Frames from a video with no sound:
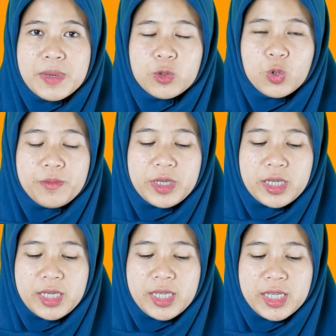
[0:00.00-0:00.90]

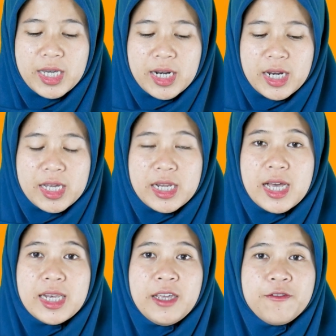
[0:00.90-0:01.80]
matobi'i karena
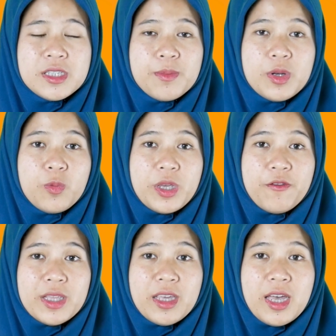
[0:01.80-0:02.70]
ada alif
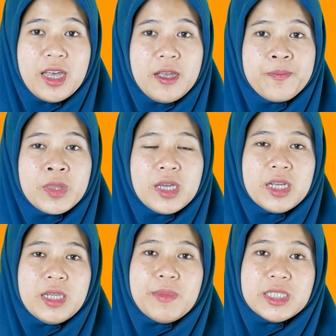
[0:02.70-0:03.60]
sebelumnya fathah
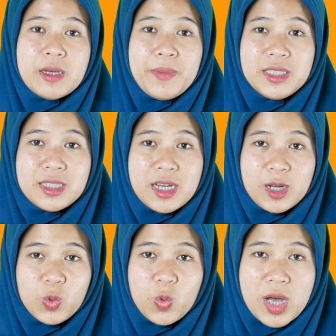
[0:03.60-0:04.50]
dibaca
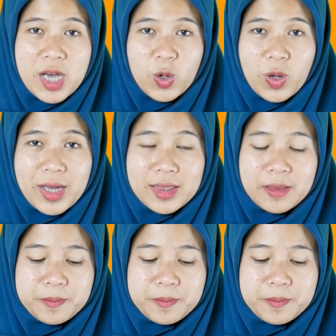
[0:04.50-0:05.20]
panjang dua harokat